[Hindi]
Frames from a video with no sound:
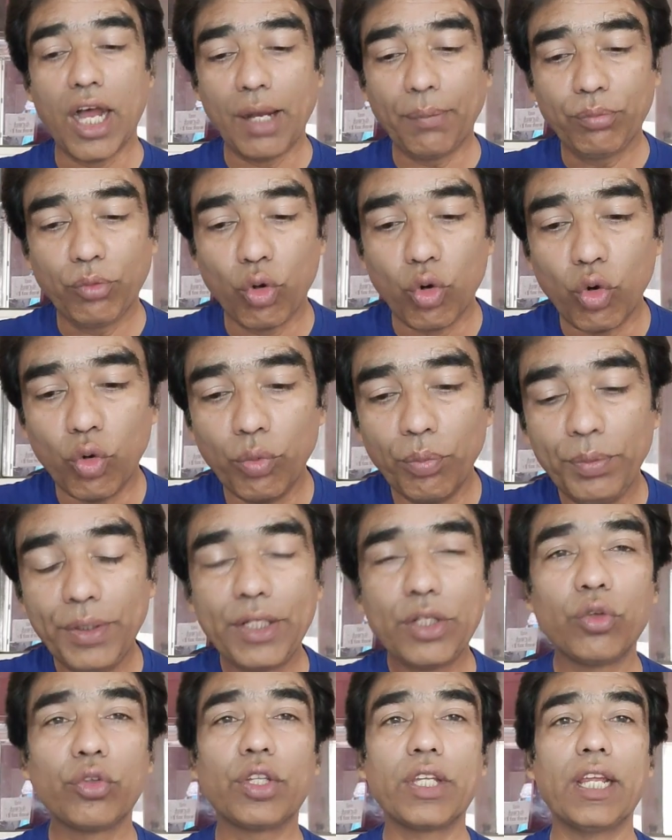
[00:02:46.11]
आपको होम
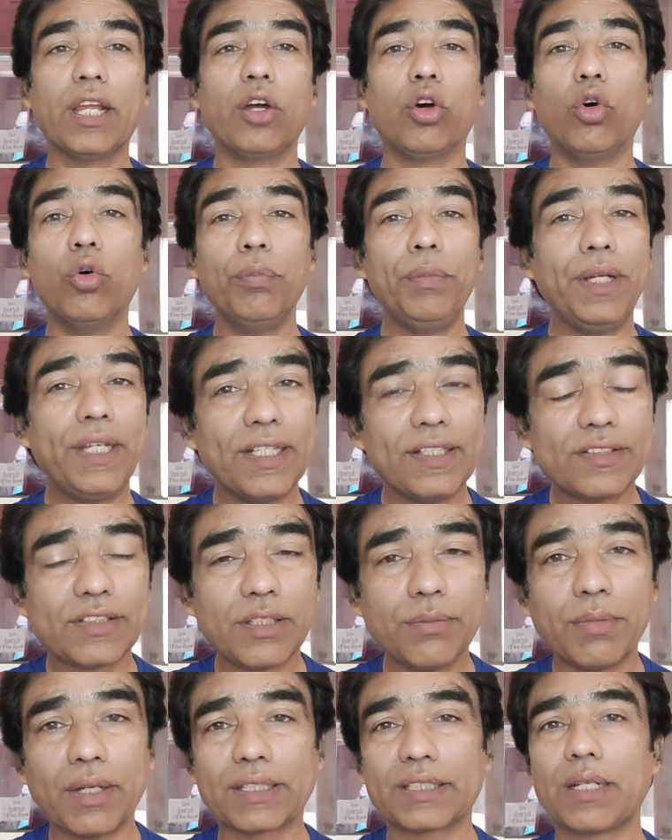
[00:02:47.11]
मीटिंग होम मीटिंग्स
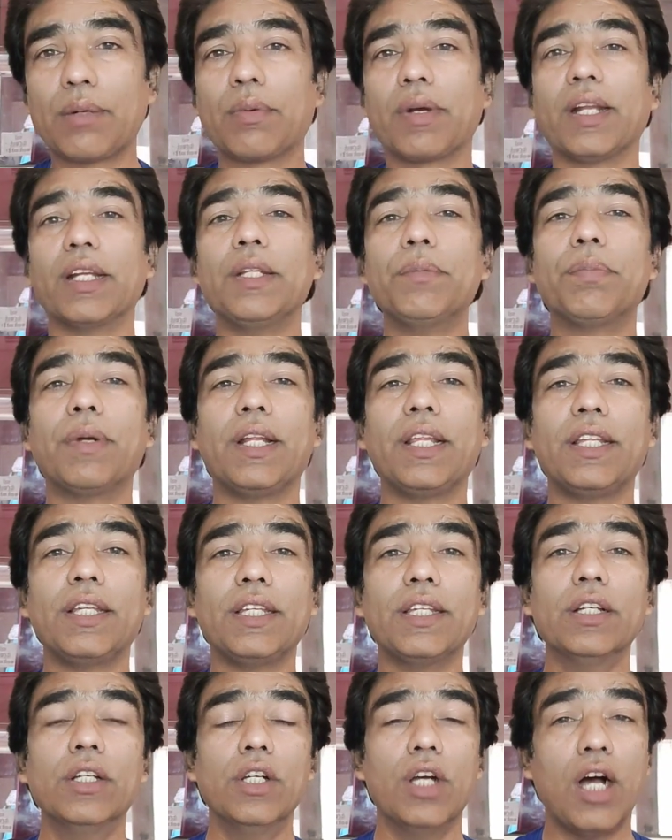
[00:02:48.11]
की मात्रा बढ़ानी
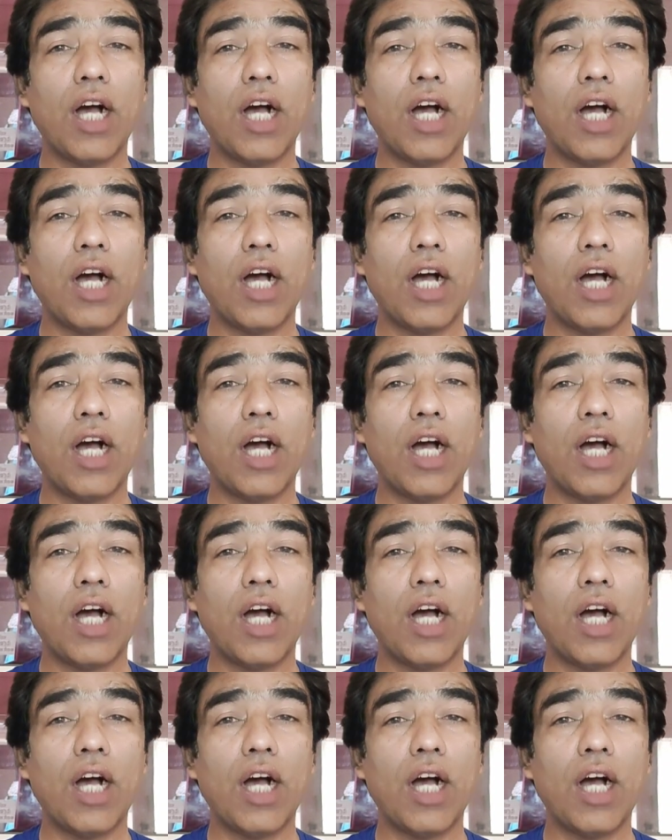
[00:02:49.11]
पड़ेगी